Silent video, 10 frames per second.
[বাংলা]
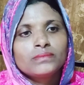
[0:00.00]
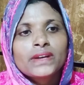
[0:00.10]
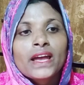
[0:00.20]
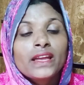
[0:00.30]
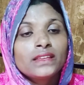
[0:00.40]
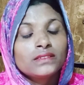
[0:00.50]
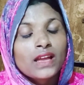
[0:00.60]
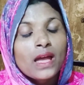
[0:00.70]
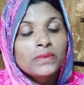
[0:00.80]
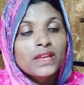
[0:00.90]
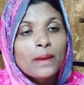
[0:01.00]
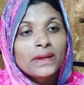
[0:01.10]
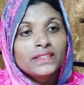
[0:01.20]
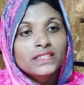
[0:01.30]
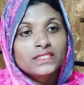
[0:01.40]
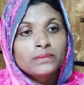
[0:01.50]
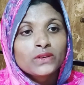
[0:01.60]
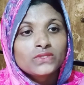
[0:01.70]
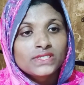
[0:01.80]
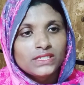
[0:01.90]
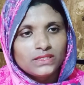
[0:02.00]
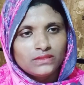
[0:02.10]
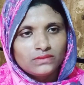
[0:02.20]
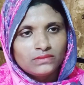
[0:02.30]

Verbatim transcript: ভাই আমি আমার দেশের মানুষ চিনি